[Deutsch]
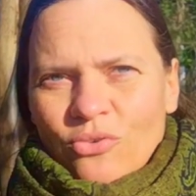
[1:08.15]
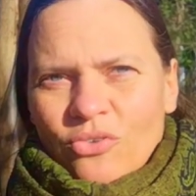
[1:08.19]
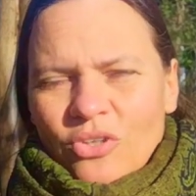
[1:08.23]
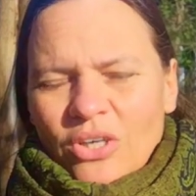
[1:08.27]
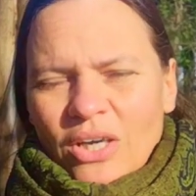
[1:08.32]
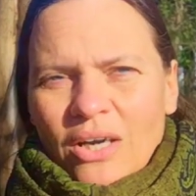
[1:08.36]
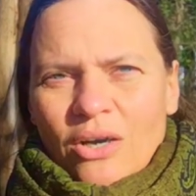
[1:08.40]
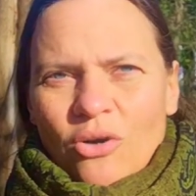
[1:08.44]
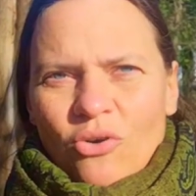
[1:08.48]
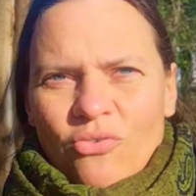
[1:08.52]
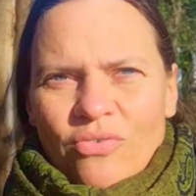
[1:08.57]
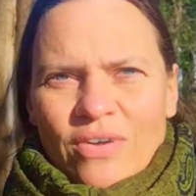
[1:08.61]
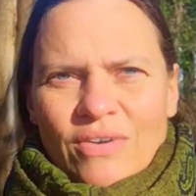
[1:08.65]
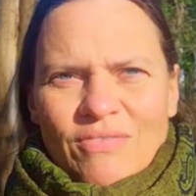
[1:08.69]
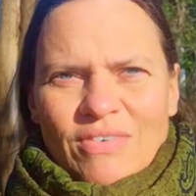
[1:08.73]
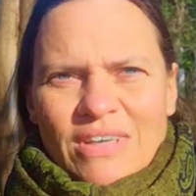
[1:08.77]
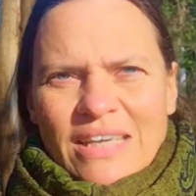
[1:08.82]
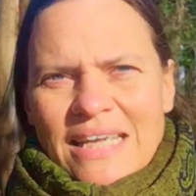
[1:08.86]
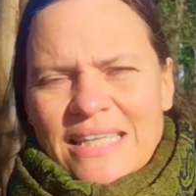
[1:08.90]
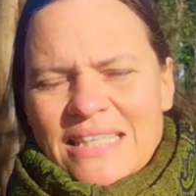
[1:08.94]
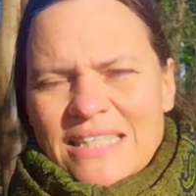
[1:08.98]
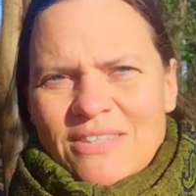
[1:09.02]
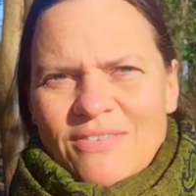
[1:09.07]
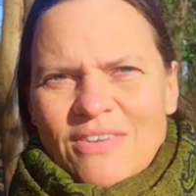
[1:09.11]
Ja, auch wenn
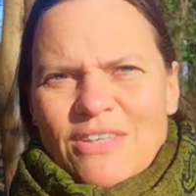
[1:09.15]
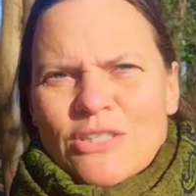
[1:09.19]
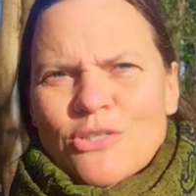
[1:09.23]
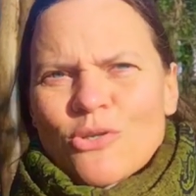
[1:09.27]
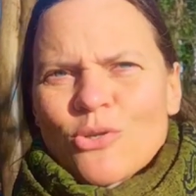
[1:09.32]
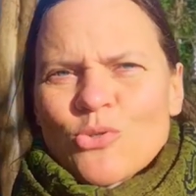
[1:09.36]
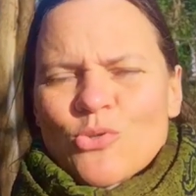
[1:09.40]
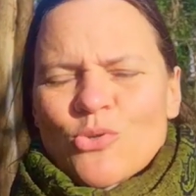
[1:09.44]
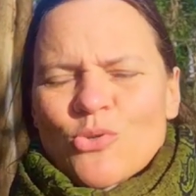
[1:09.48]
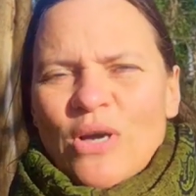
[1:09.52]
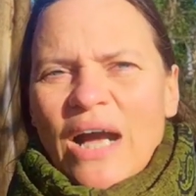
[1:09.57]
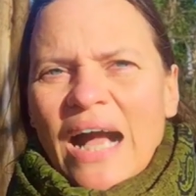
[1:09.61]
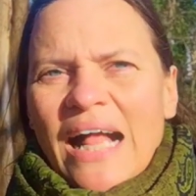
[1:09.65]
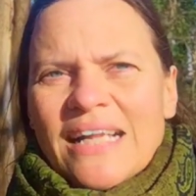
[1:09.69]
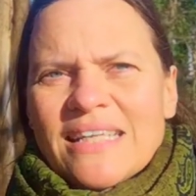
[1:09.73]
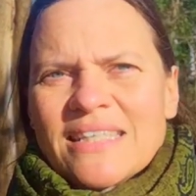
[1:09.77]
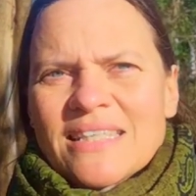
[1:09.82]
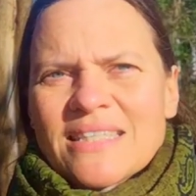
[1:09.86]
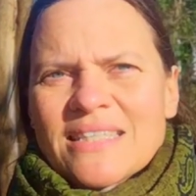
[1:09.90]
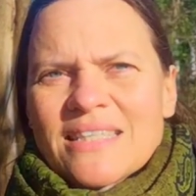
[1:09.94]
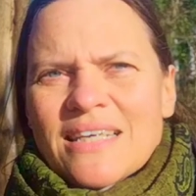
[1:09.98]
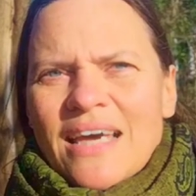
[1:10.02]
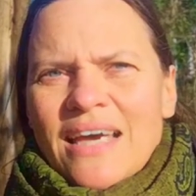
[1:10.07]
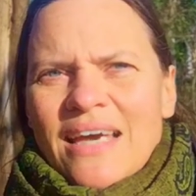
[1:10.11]
wir jetzt, wenn es noch zu kalt
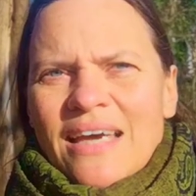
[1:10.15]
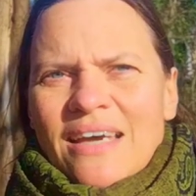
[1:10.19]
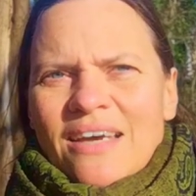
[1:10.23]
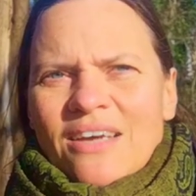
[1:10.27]
ist,